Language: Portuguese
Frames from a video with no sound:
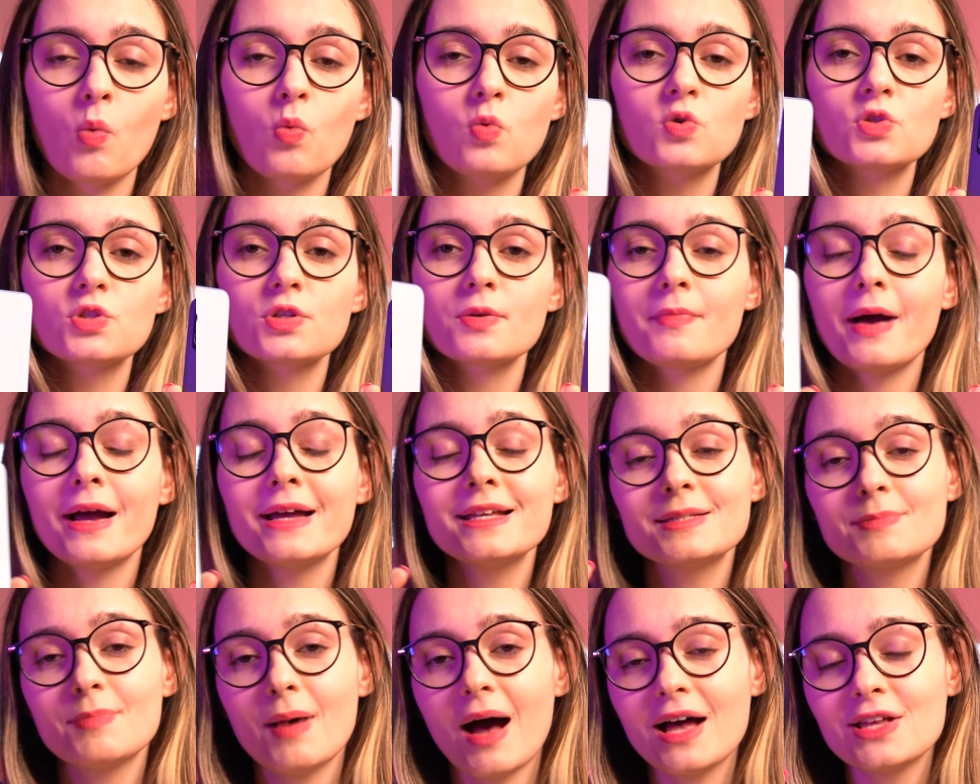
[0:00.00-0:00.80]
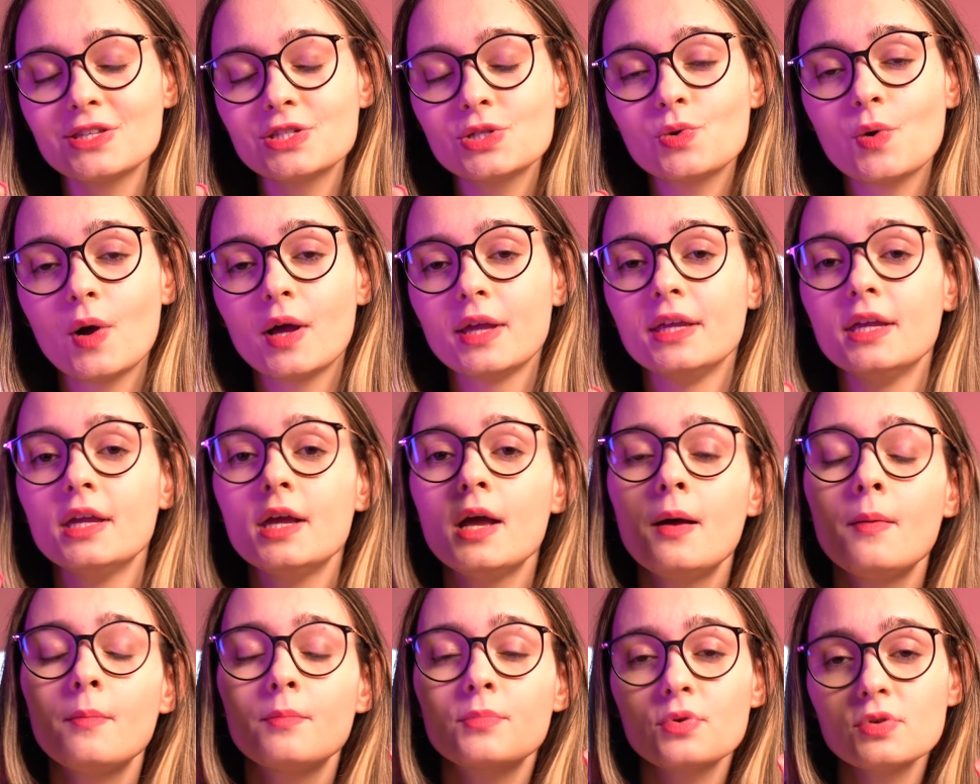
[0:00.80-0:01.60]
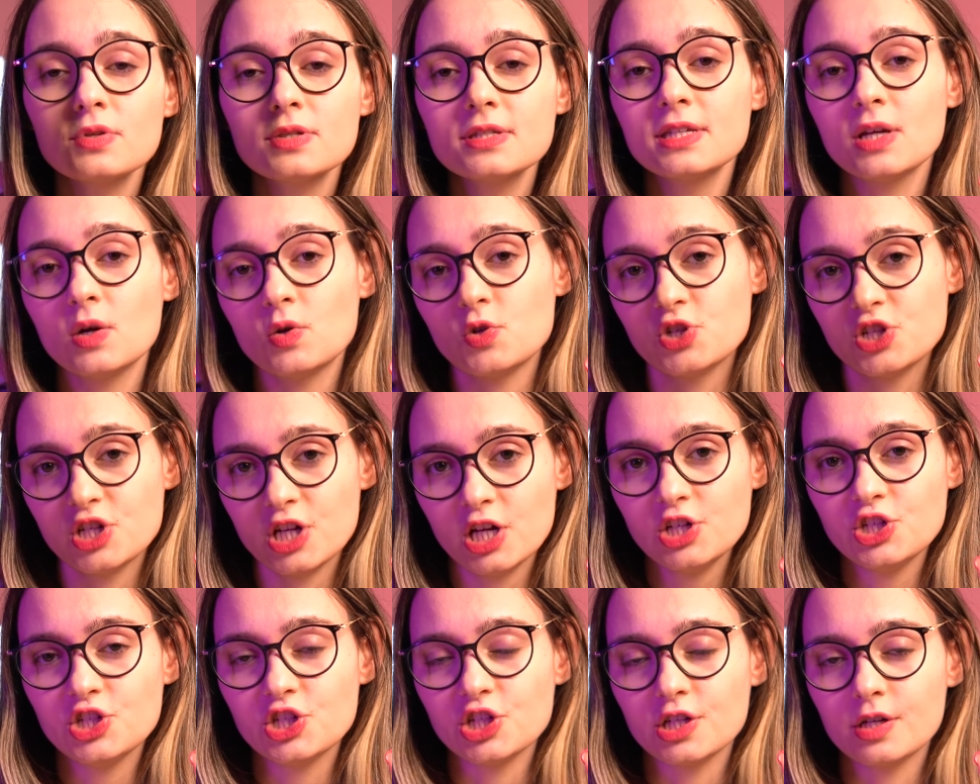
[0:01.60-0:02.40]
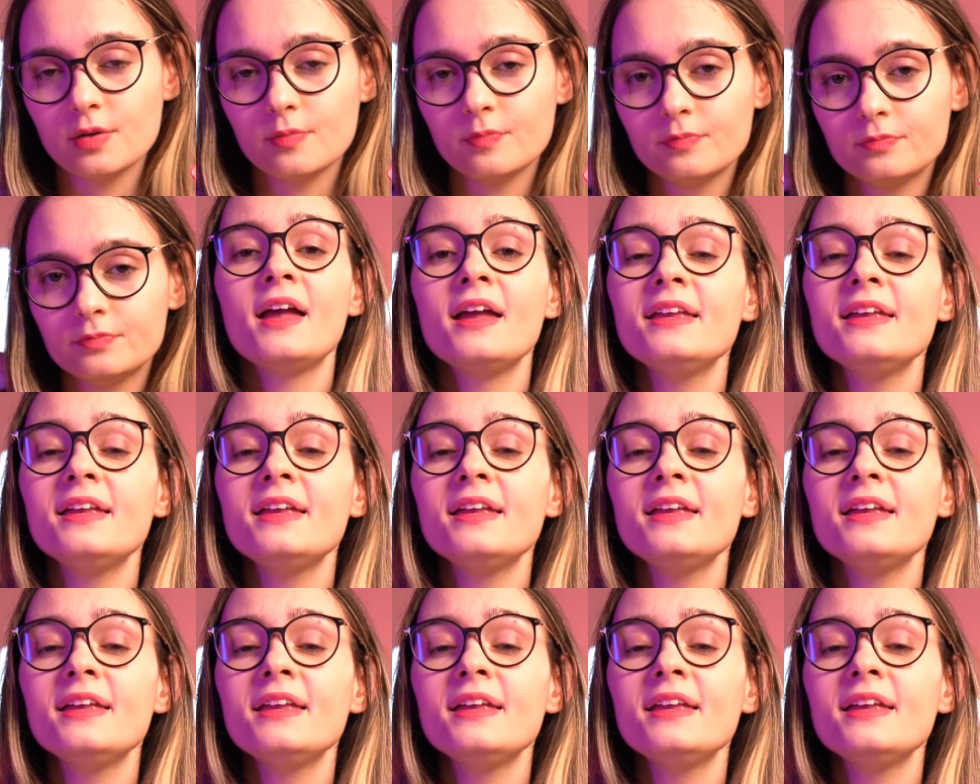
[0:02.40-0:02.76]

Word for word: um uso mais básico aí para o seu dia a dia.